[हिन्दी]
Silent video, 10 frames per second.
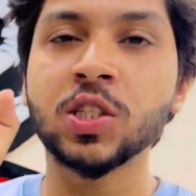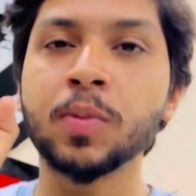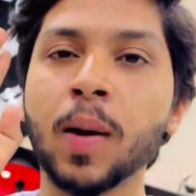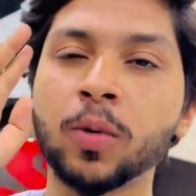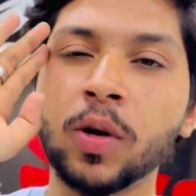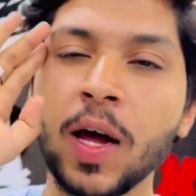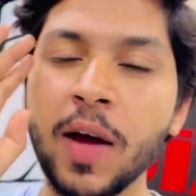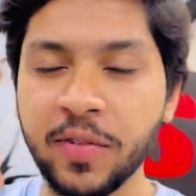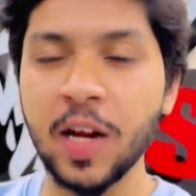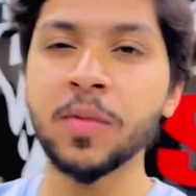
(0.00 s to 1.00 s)
जिसमें आपको
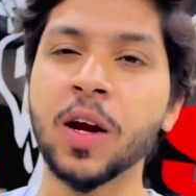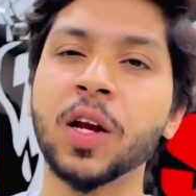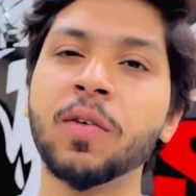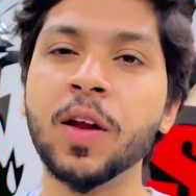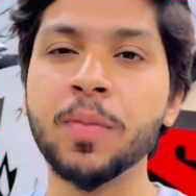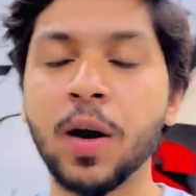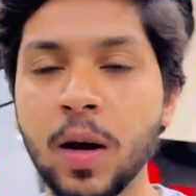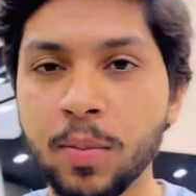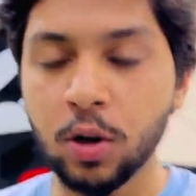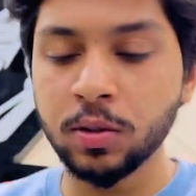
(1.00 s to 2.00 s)
लाइफ टाइम गारंटी वाली बारह
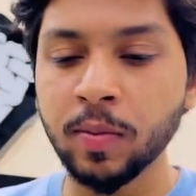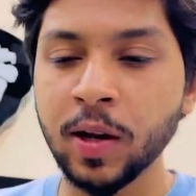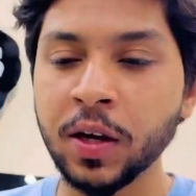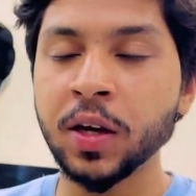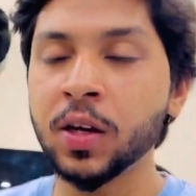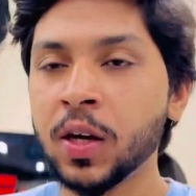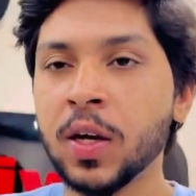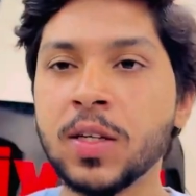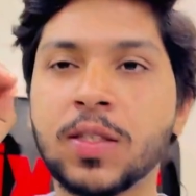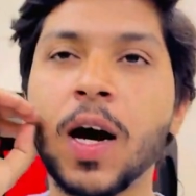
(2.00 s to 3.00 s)
बॉल भी मिलेंगी
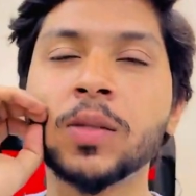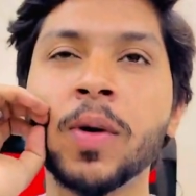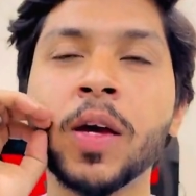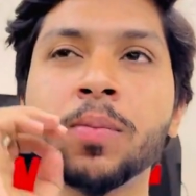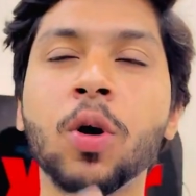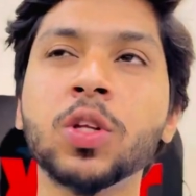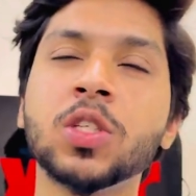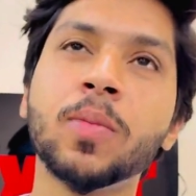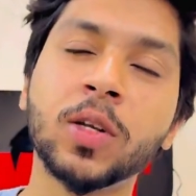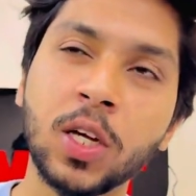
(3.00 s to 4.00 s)
साथ में एक बहुत ही
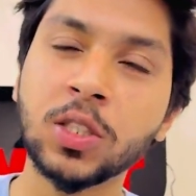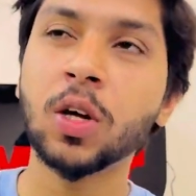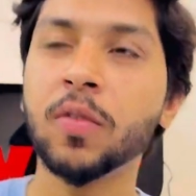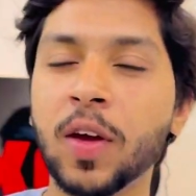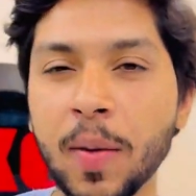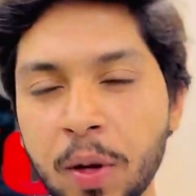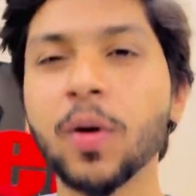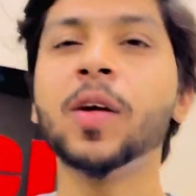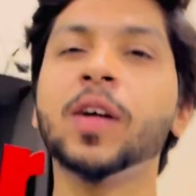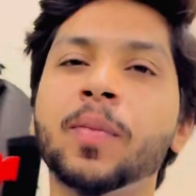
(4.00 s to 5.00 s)
ज़बरदस्त और वी
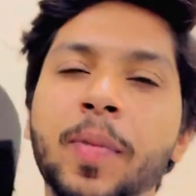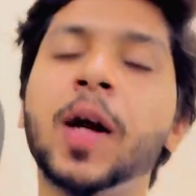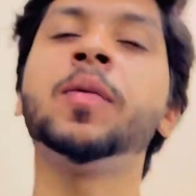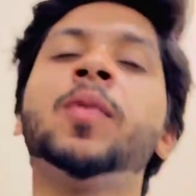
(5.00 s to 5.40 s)
क्वालिटी का बैट भी